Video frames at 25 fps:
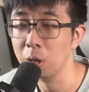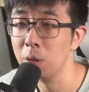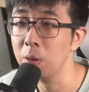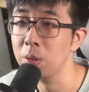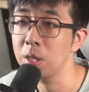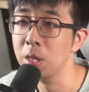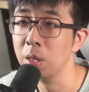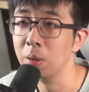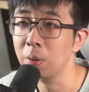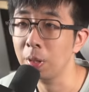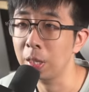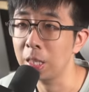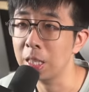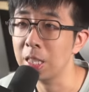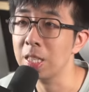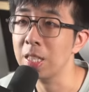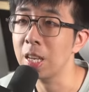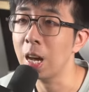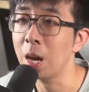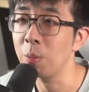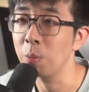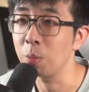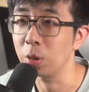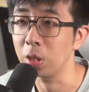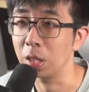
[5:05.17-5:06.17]
后阶段的一
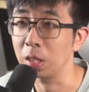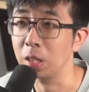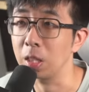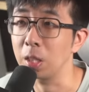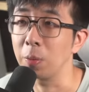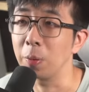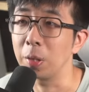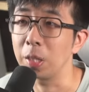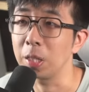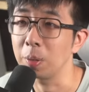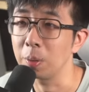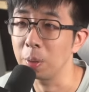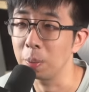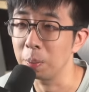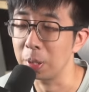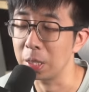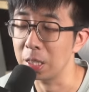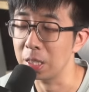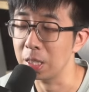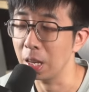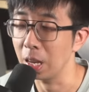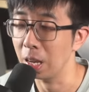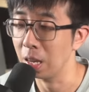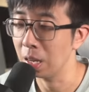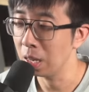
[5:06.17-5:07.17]
加五上体会特别明
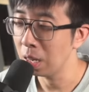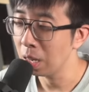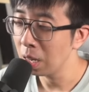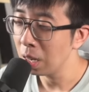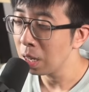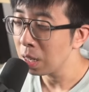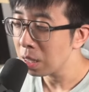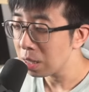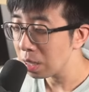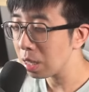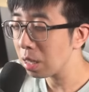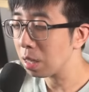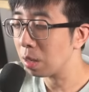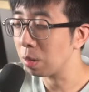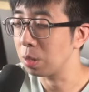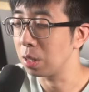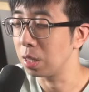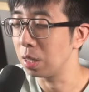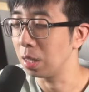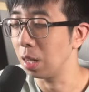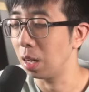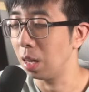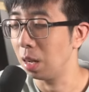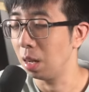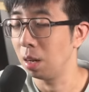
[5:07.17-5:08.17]
显。这手
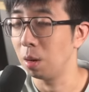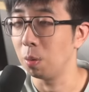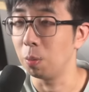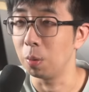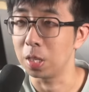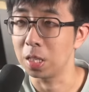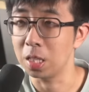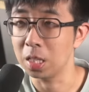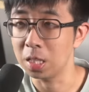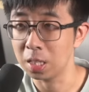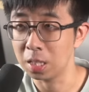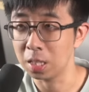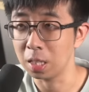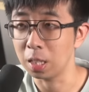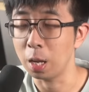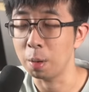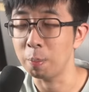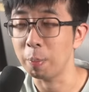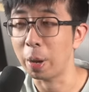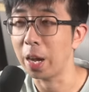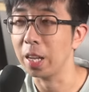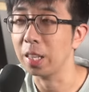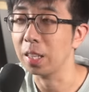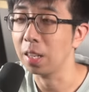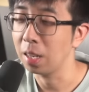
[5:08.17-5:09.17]
机呢，我一七年
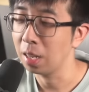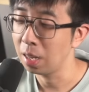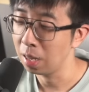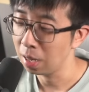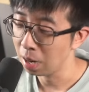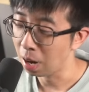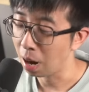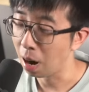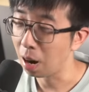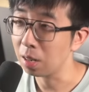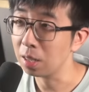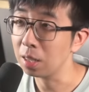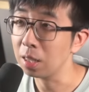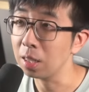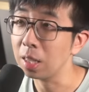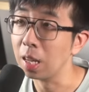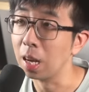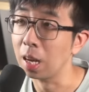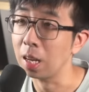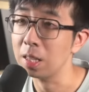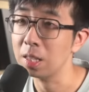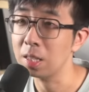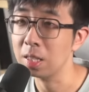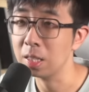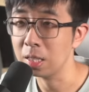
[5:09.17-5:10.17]
买的。二一
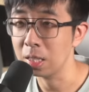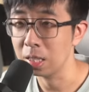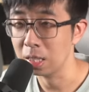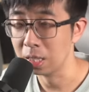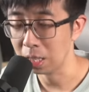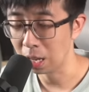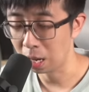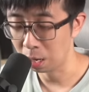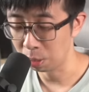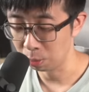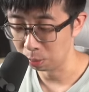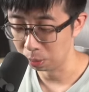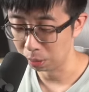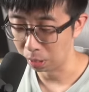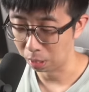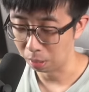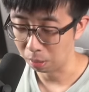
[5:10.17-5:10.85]
年自己瞎鼓捣